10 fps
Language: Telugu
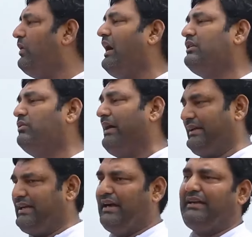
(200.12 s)
వాళ్ళు
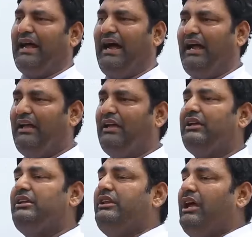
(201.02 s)
మట్టంట
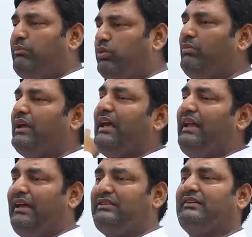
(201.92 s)
ఇదే భూములకే
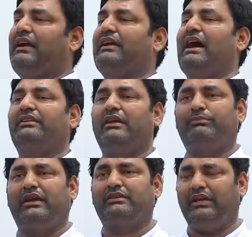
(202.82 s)
వేసిండంట అని
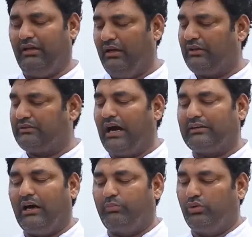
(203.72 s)
చెప్పేసి
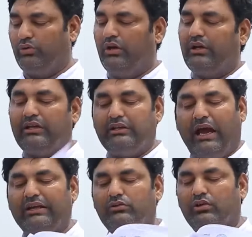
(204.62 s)
దాదాపు ఇది
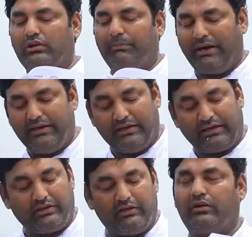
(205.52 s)
ఐదు కోట్ల పన్నెండు
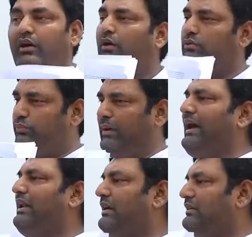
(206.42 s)
లక్షల
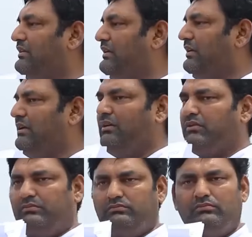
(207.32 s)
రూపాయల
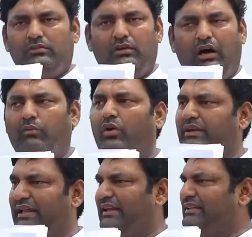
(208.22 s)

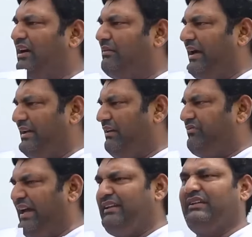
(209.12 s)
అమౌంట్ ఏదైతే వాళ్ళ పైన
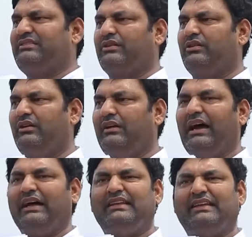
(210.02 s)
ఫైన్ వేసినారో
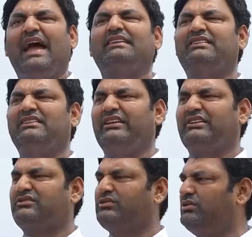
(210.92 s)
అది క్యాన్సిల్
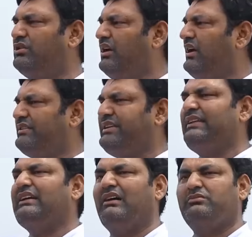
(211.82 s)
చేస్తూ
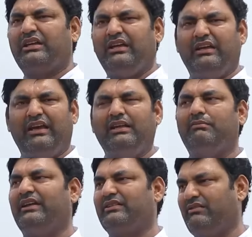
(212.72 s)
జన్గామ్కి ఏడీ
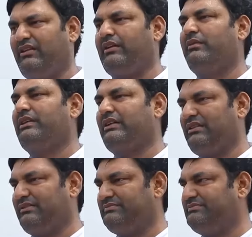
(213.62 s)
మైన్స్గా వెళ్ళడం
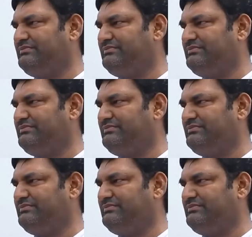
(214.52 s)
జరిగింది